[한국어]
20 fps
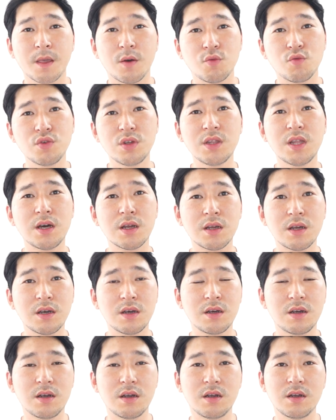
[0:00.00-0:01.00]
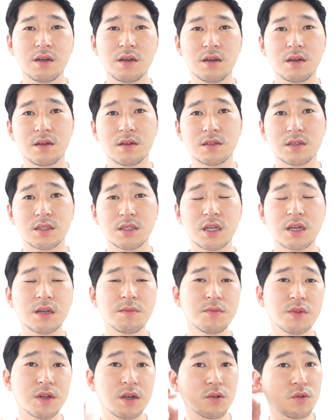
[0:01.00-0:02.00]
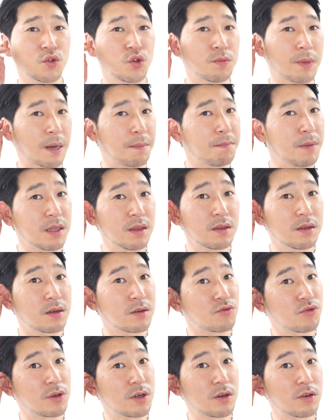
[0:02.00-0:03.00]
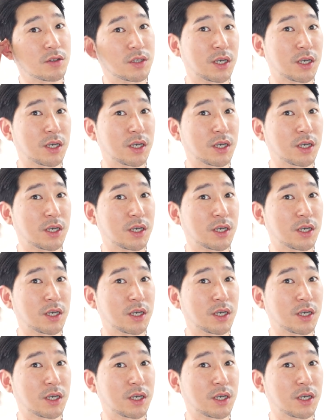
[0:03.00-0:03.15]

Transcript: 우리나라 사람들하고는 좀 안 맞더라고요.